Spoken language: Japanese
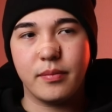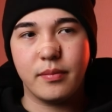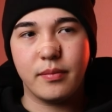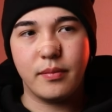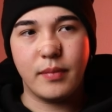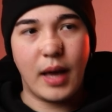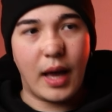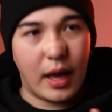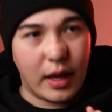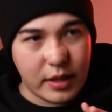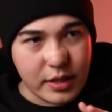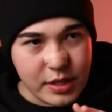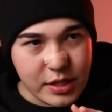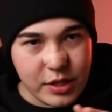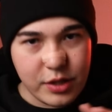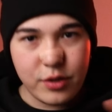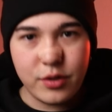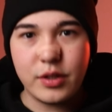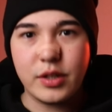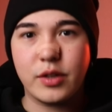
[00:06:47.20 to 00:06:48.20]
まあ、
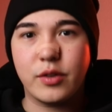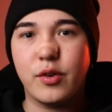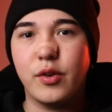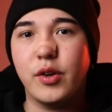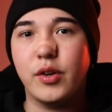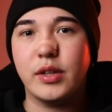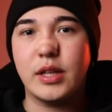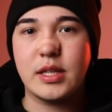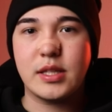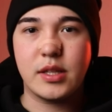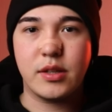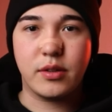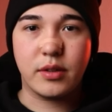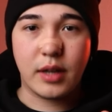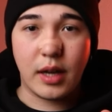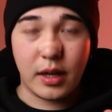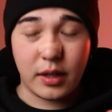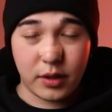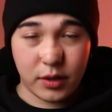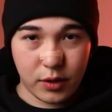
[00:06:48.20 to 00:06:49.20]
自由に声を出せる
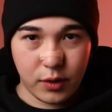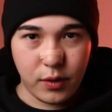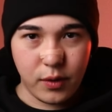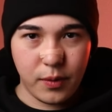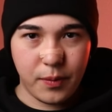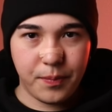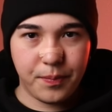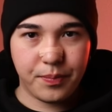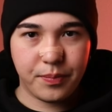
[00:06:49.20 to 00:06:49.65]
環境、